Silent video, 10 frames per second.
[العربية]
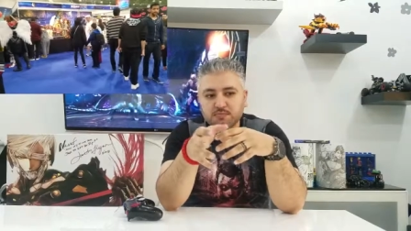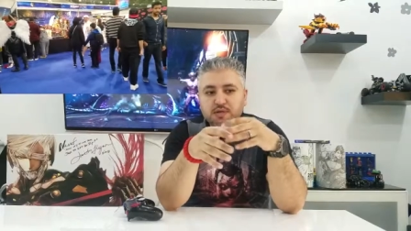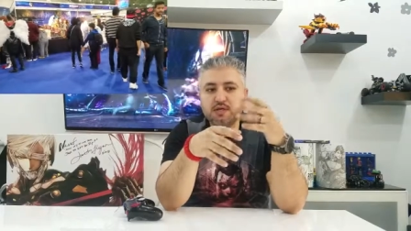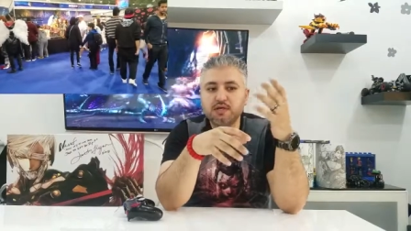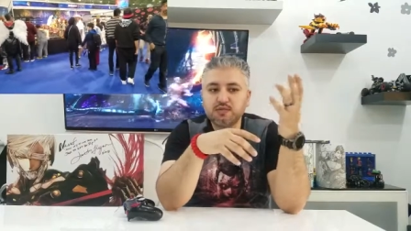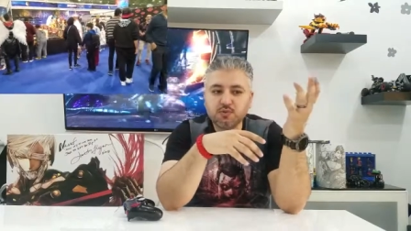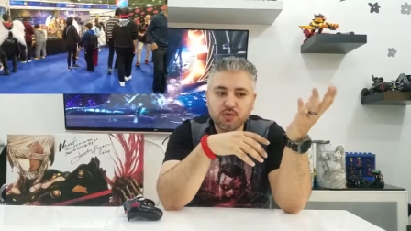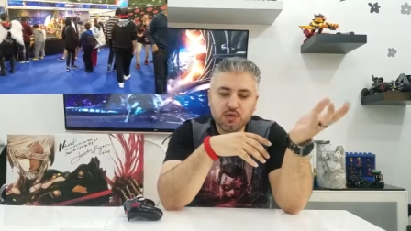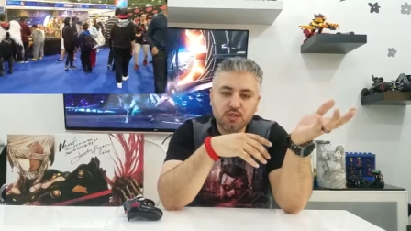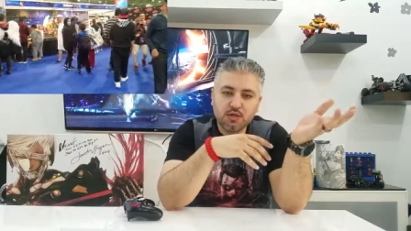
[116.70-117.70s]
بلايرز
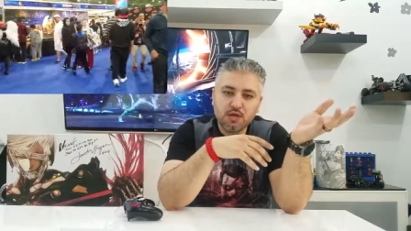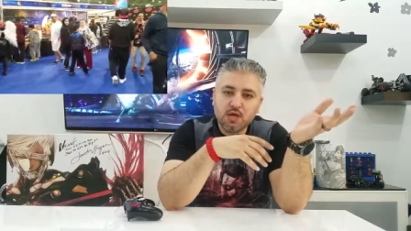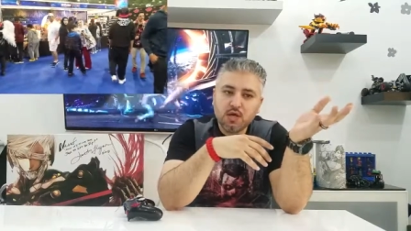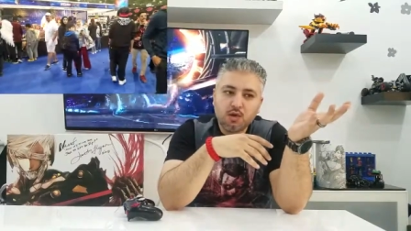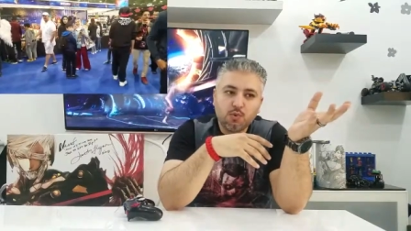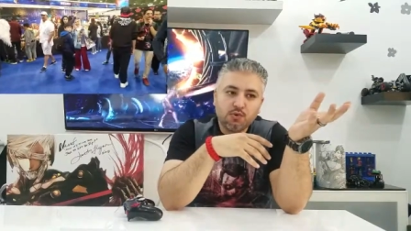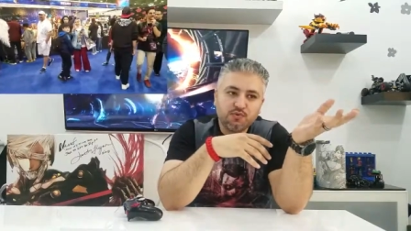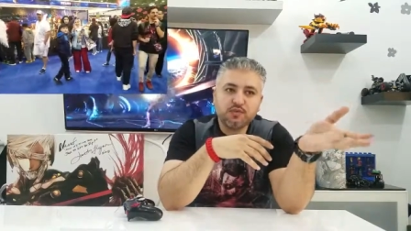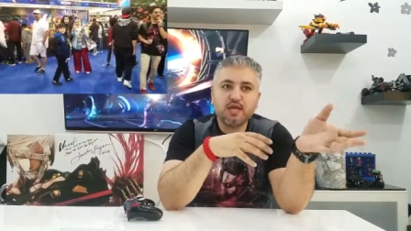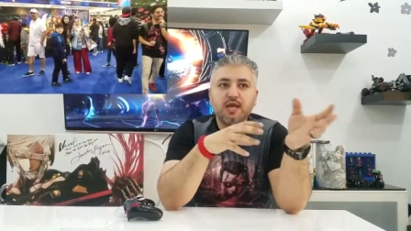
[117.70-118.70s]
وال
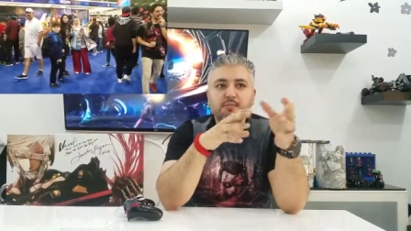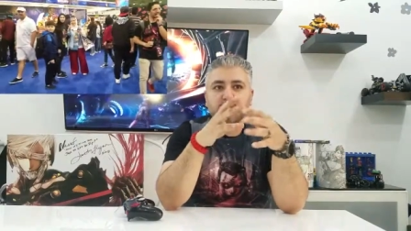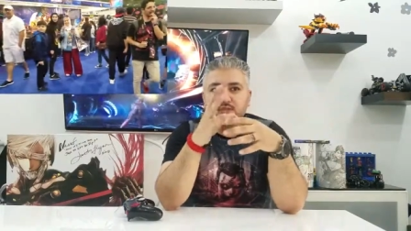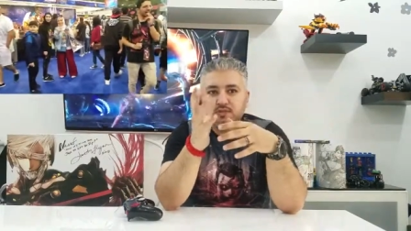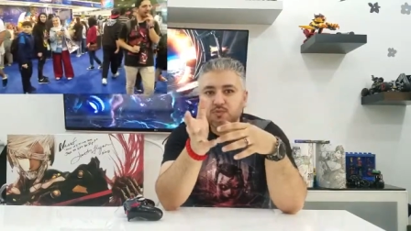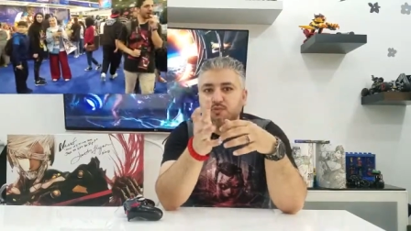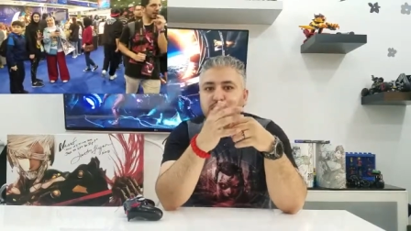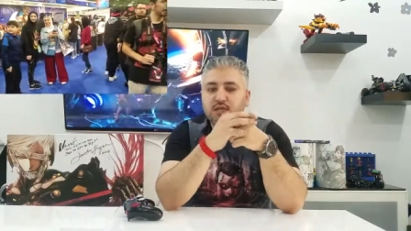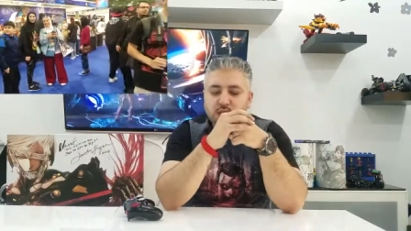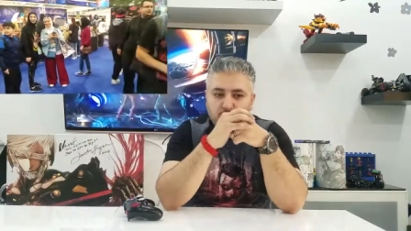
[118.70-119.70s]
والفيديو جيمرز
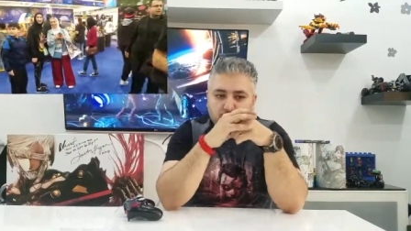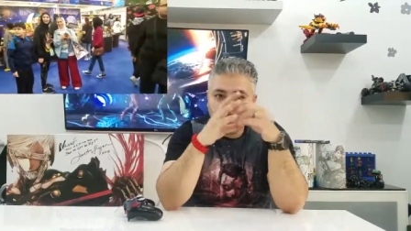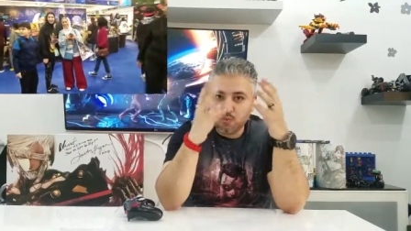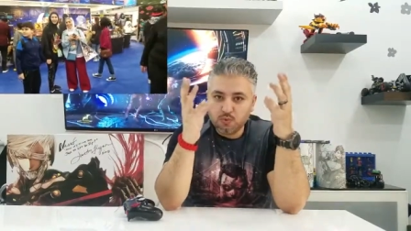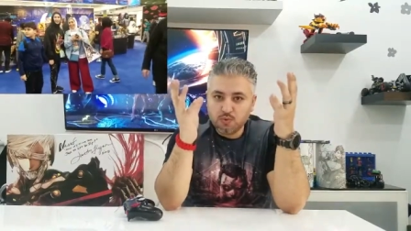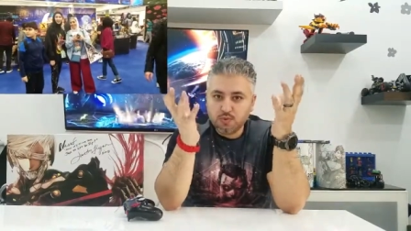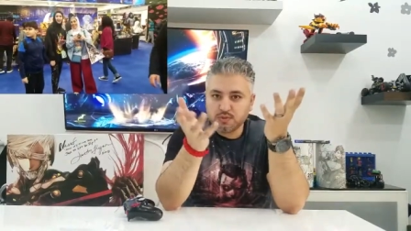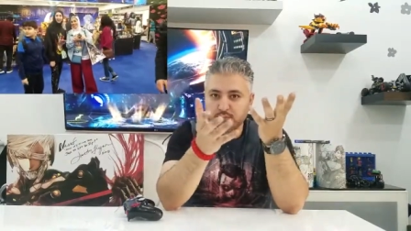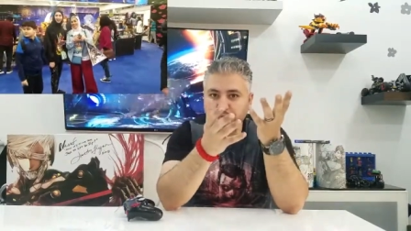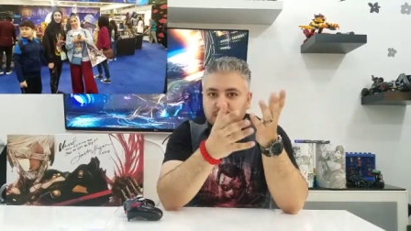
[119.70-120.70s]
وكذي
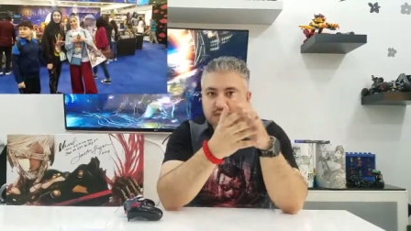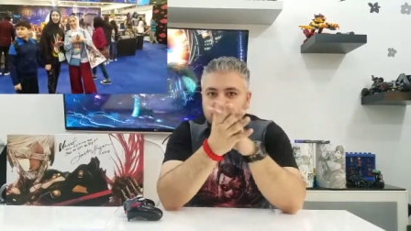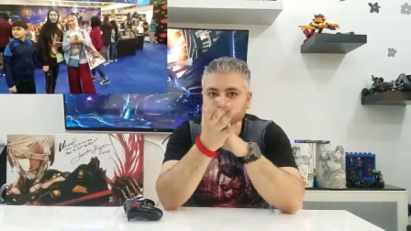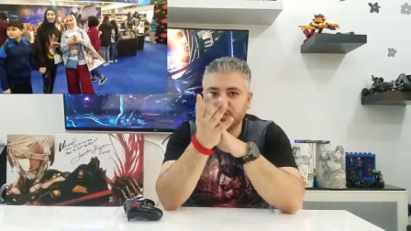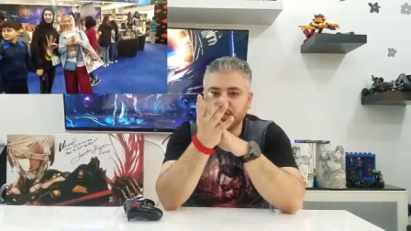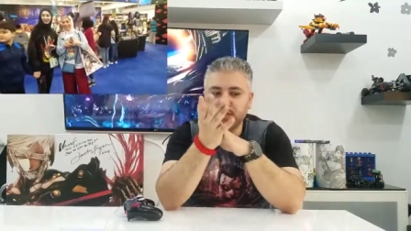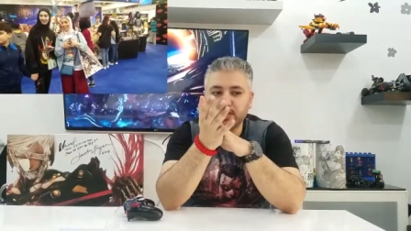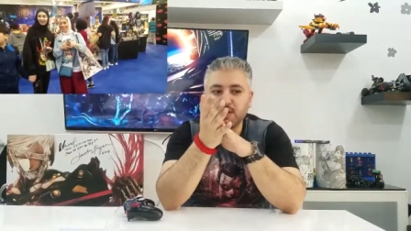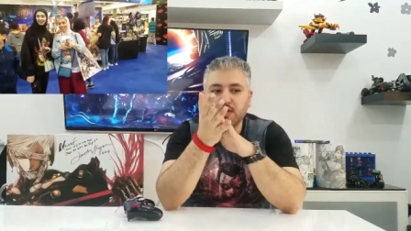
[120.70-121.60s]
وطبعا تقدر تشتري